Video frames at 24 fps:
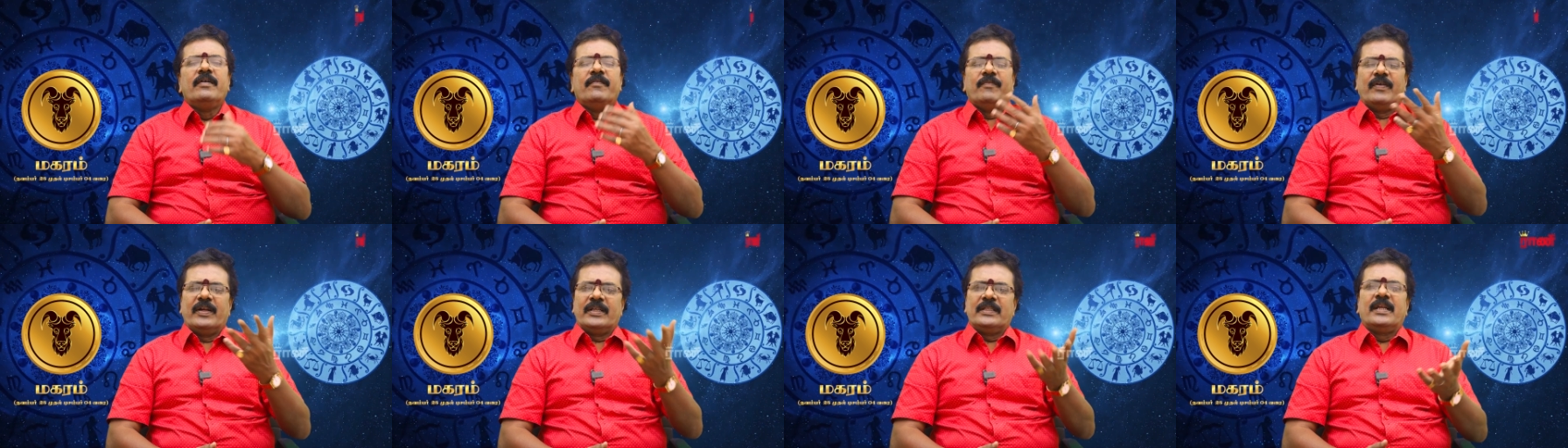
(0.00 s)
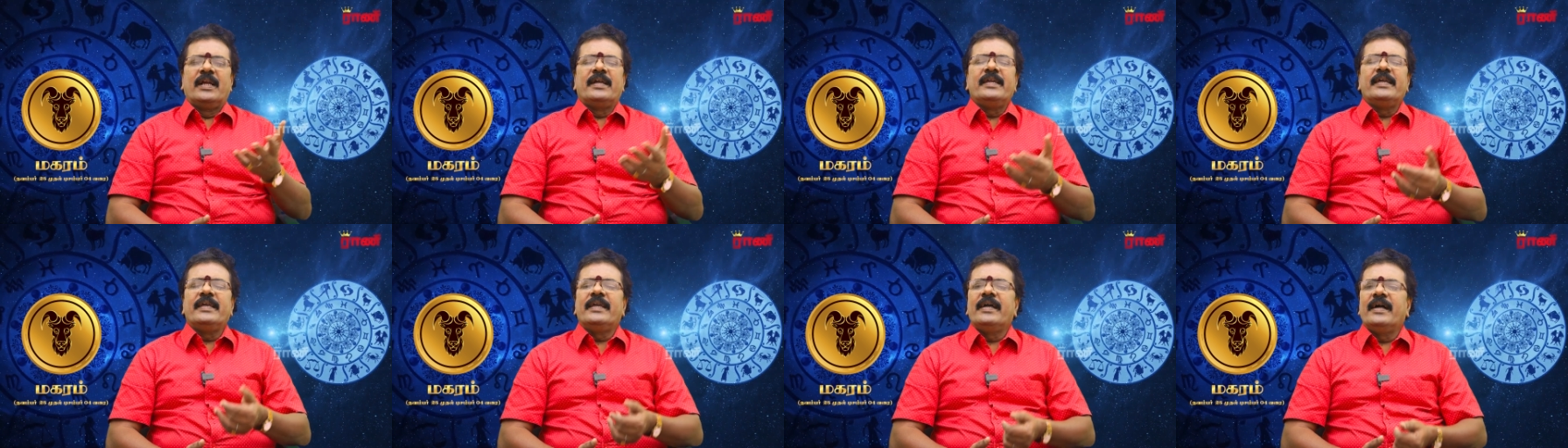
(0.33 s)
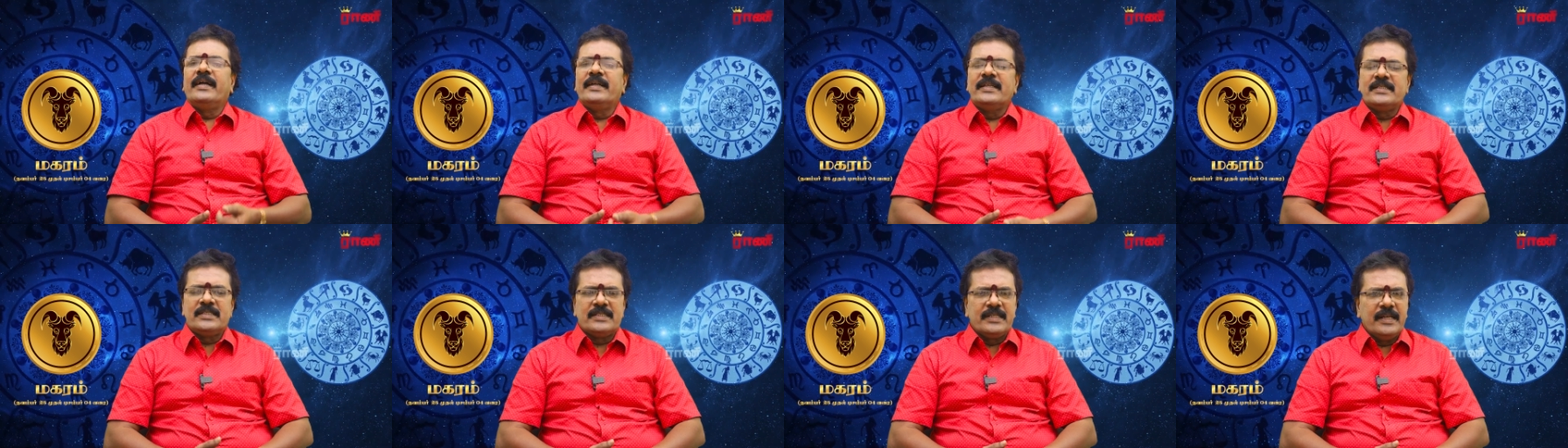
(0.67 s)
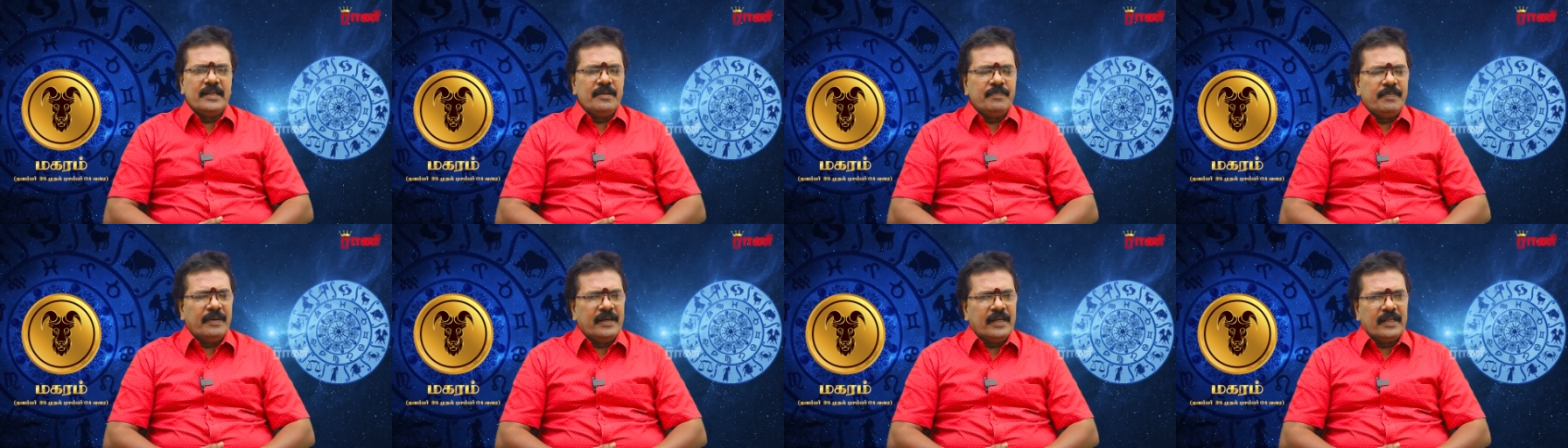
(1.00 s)
ஃபர்தராக நீங்கள் ஹையர்
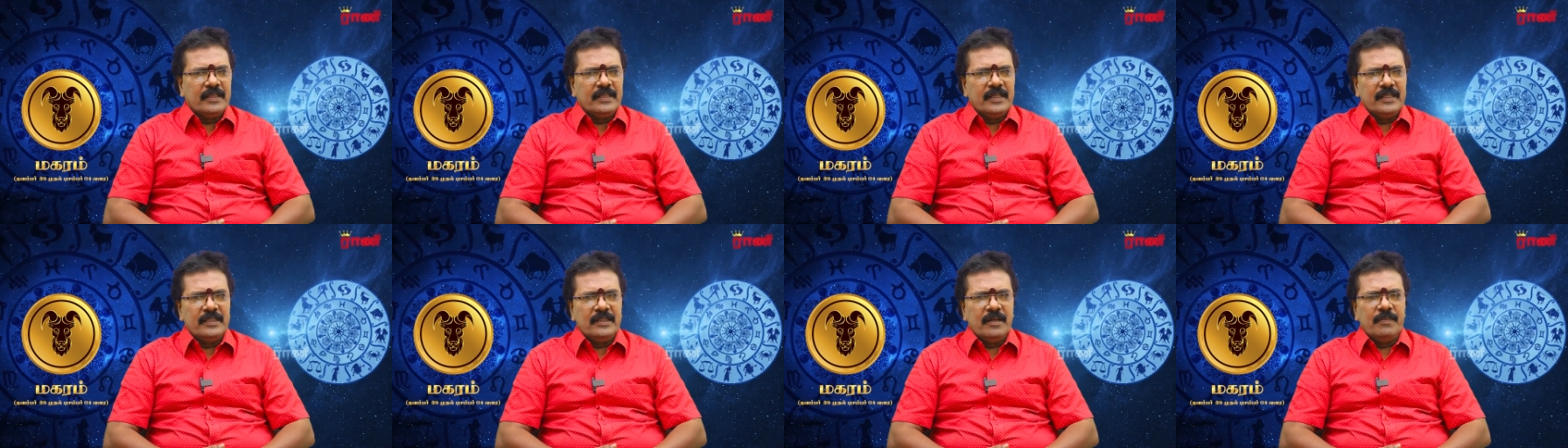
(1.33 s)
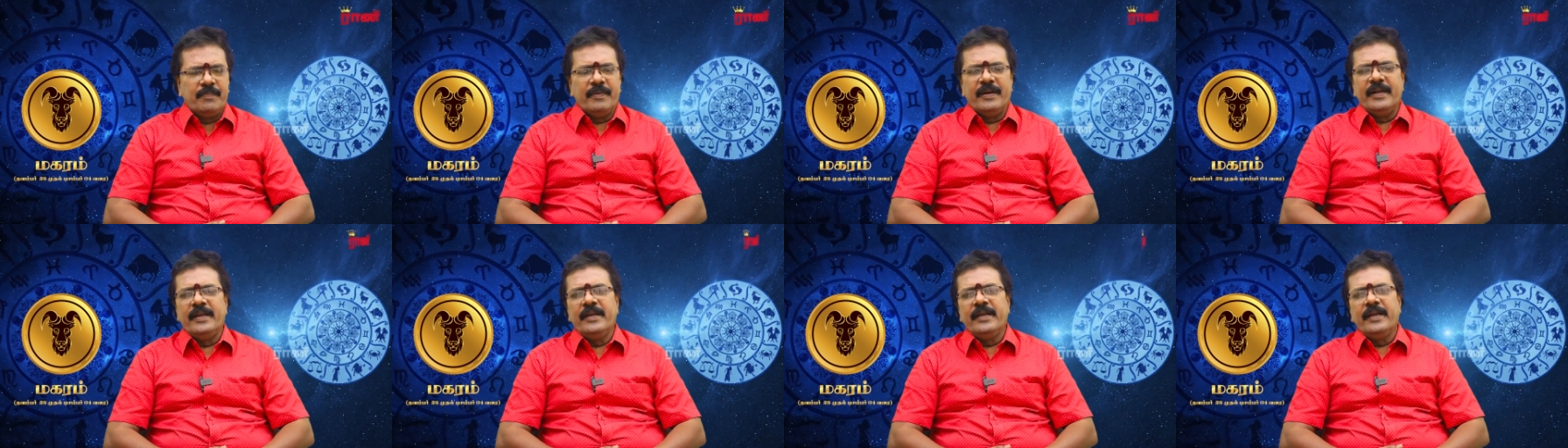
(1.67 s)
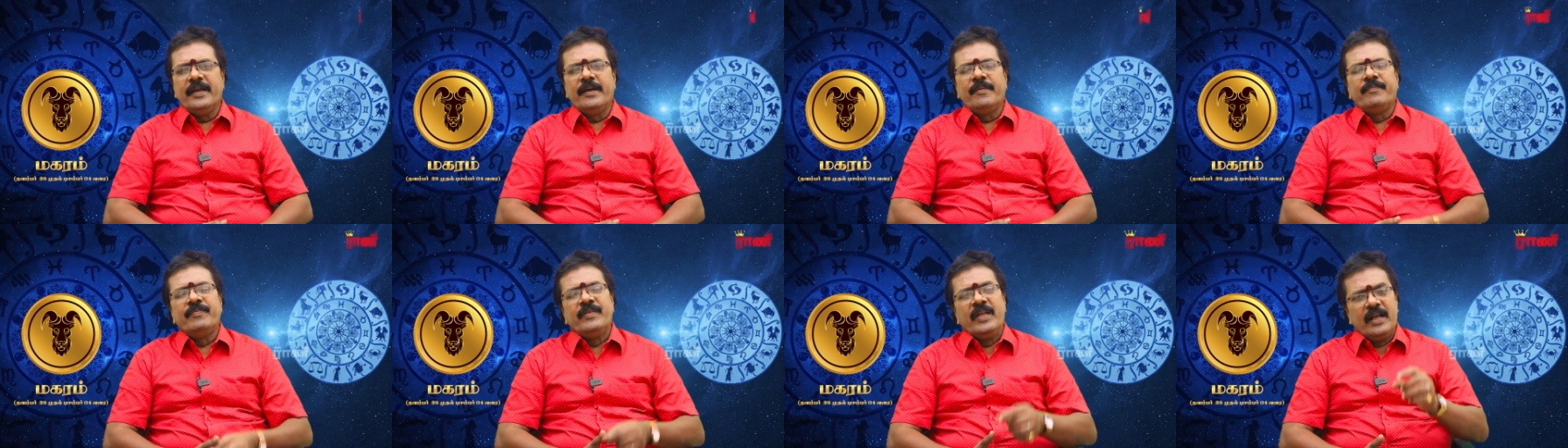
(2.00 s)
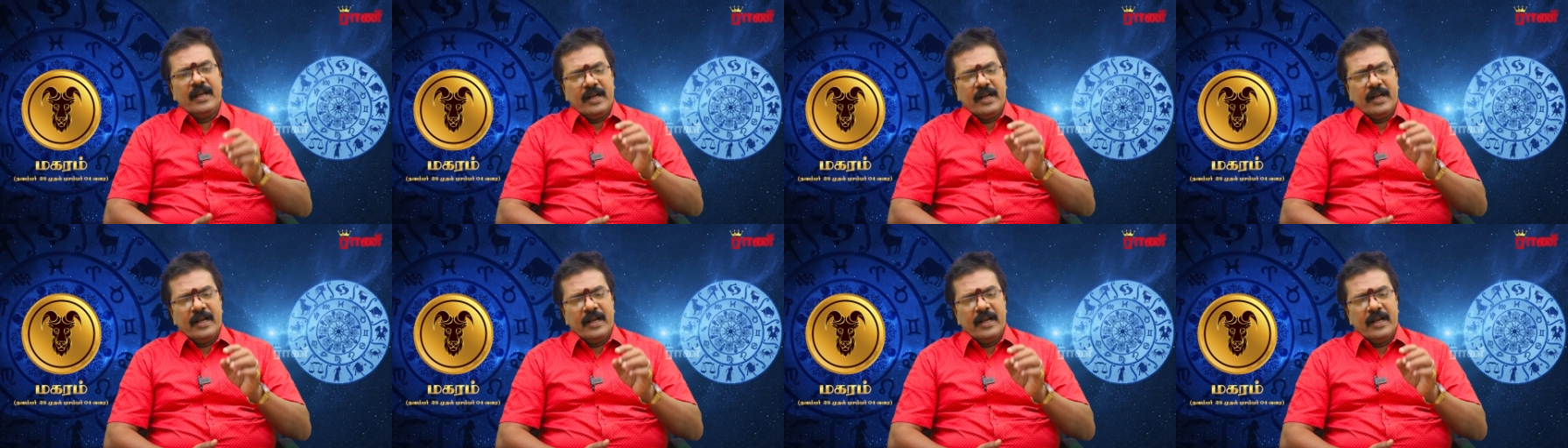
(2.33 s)
ஸ்டடி பண்ணுறதா இருந்தால் பண்ணுங்கள்